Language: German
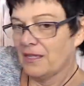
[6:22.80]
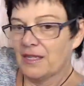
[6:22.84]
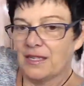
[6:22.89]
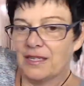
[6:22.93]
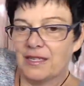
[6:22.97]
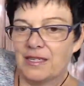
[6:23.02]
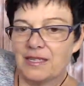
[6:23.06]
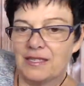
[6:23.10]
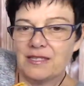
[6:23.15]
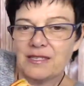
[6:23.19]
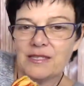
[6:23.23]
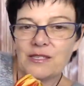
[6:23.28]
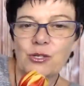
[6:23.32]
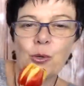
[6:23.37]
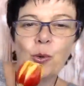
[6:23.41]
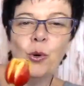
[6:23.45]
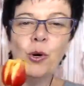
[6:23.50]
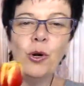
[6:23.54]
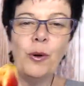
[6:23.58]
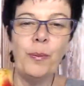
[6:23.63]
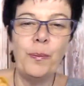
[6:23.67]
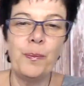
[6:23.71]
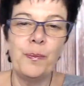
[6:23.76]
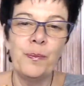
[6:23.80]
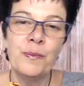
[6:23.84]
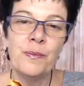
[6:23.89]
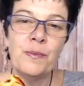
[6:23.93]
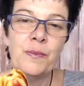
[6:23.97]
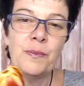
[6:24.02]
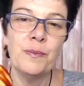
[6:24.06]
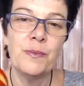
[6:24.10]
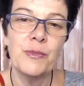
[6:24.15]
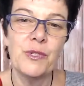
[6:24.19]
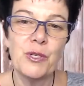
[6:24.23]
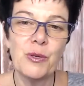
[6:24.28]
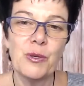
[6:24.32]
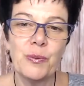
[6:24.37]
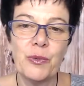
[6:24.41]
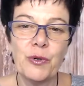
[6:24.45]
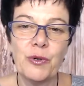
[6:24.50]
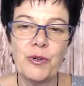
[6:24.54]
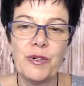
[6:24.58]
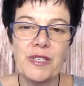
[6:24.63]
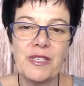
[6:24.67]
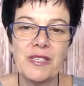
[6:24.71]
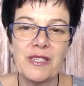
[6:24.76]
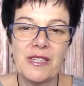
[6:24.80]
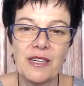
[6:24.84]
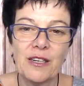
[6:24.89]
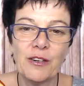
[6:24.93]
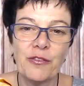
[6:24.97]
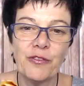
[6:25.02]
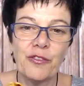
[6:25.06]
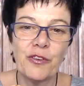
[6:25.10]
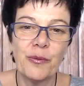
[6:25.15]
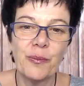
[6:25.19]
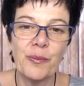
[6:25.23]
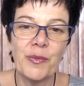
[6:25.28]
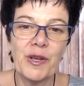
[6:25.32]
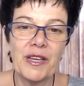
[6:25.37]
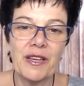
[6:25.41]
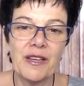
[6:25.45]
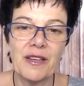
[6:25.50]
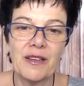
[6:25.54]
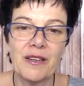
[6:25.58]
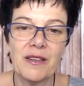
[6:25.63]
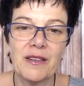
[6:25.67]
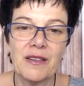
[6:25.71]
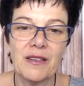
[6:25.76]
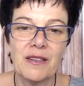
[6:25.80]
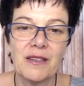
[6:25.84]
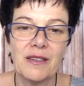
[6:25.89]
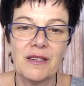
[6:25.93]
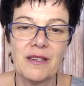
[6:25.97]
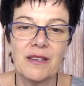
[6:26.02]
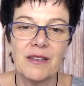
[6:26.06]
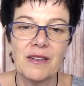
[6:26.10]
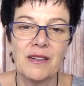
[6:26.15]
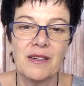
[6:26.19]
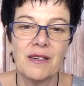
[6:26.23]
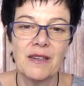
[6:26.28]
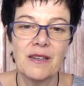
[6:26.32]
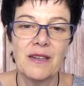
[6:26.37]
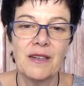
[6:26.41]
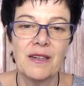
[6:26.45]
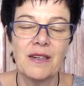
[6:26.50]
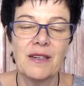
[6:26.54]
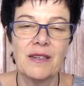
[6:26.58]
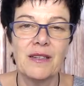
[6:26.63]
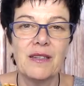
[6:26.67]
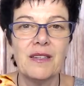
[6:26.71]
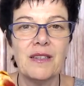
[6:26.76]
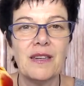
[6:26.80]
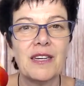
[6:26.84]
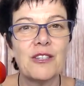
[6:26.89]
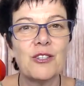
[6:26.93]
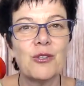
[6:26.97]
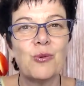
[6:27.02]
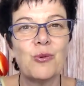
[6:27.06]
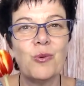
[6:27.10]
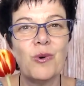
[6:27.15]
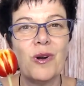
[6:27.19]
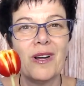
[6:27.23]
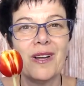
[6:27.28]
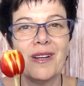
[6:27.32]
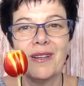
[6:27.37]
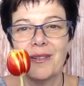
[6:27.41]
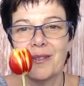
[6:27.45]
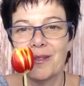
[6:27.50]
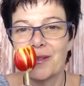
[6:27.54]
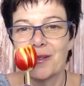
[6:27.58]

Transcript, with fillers: Diese Tulpen symbolisieren für mich die Natur.